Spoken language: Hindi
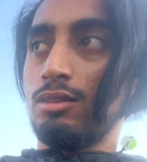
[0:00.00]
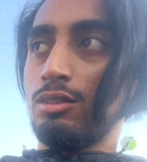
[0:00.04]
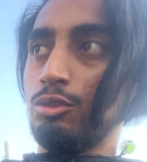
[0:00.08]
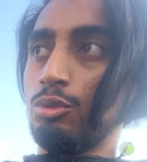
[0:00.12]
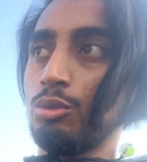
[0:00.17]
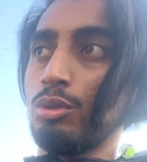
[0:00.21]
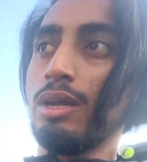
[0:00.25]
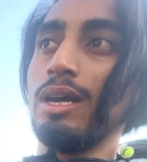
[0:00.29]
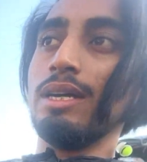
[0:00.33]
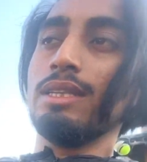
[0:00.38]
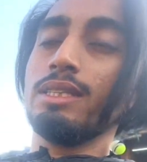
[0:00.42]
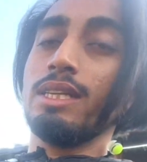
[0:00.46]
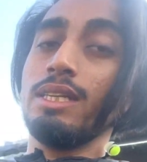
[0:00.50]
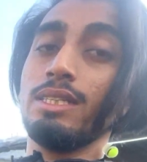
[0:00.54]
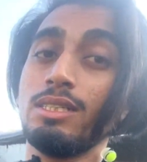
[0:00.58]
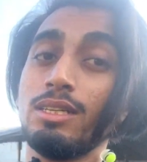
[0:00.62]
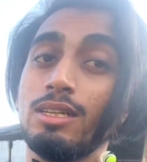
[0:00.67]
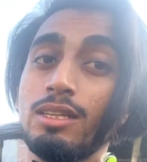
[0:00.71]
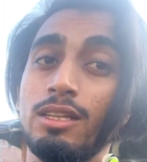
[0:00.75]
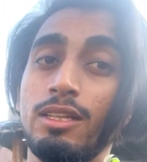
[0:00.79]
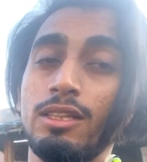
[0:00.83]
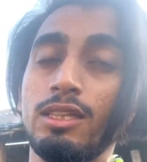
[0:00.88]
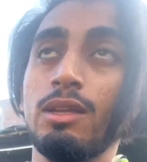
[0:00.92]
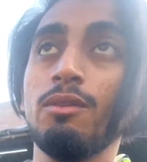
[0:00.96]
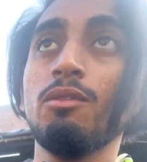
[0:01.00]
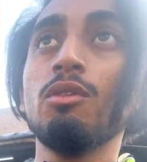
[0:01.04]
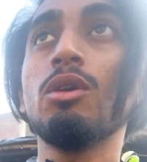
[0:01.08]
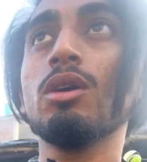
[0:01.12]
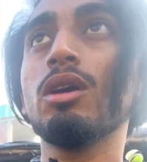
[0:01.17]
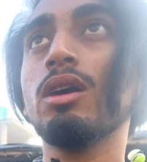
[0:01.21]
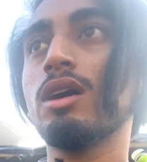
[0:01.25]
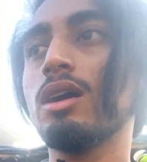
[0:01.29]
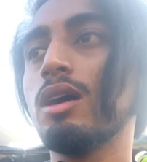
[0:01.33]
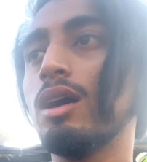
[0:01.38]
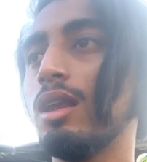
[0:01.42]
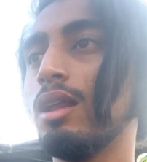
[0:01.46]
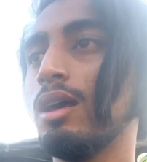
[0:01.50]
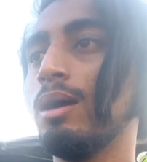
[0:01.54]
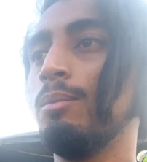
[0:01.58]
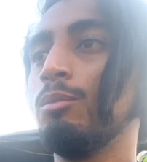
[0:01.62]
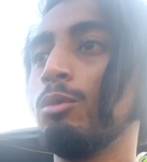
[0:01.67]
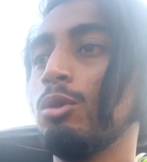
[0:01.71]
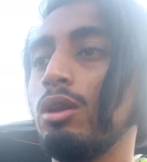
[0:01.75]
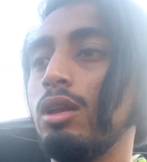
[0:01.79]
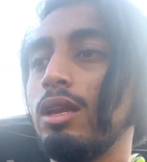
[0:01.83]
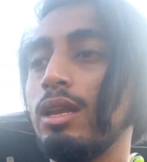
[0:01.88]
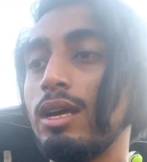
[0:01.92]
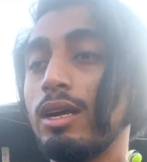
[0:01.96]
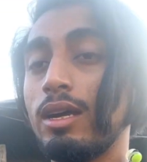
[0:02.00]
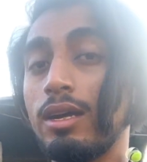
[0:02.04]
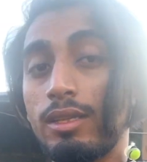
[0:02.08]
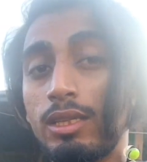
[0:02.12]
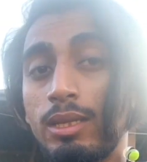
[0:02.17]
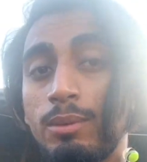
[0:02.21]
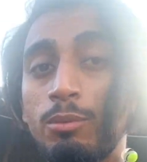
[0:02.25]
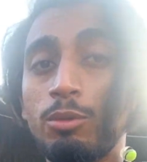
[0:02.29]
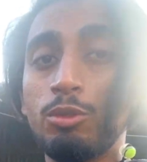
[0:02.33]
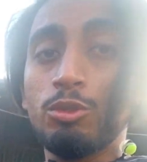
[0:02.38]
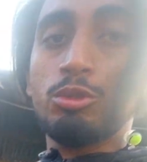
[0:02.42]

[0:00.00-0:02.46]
जो रात की सर्दी थी वो अलहमदिल्ला ख़त्म हो